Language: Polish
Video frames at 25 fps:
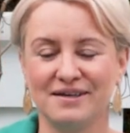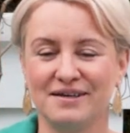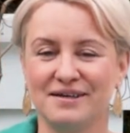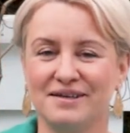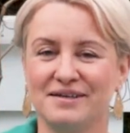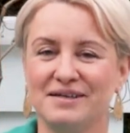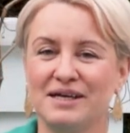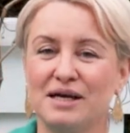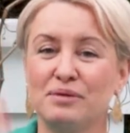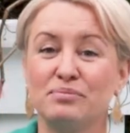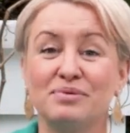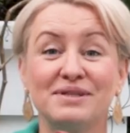
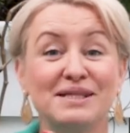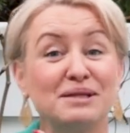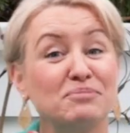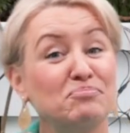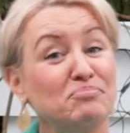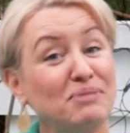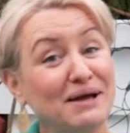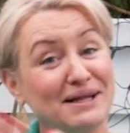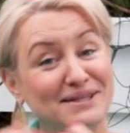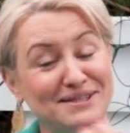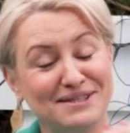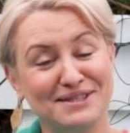e, jakby te
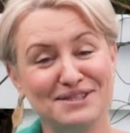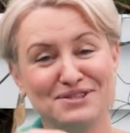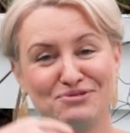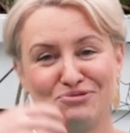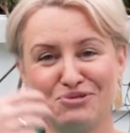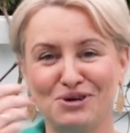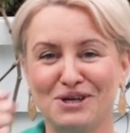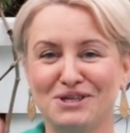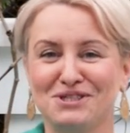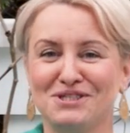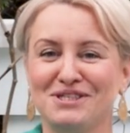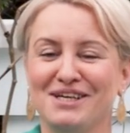pędy
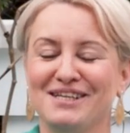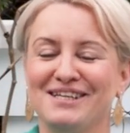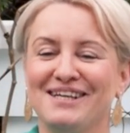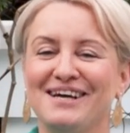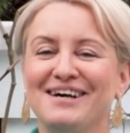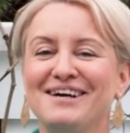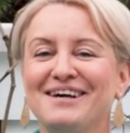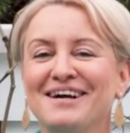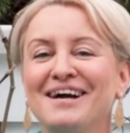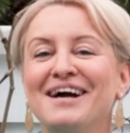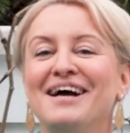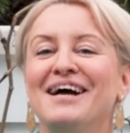zwłaszcza,
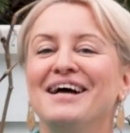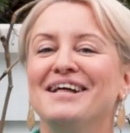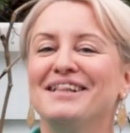tak?